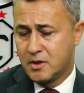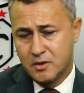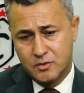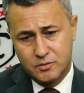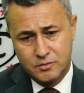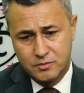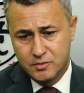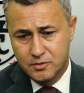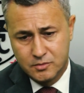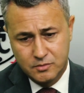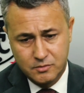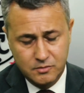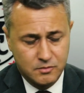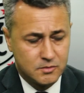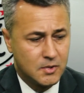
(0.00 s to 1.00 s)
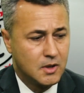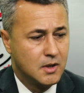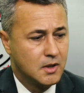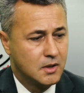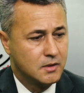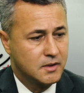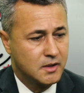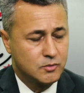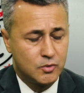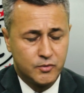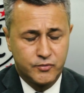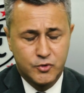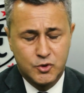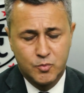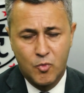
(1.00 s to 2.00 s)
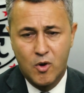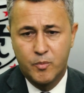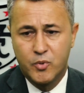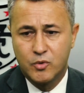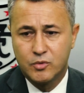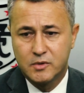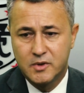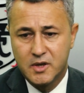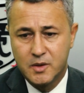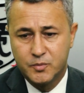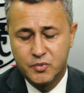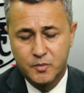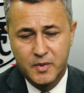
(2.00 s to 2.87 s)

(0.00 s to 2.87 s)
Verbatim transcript: Eu, eu né, estou no futebol há pouco tempo,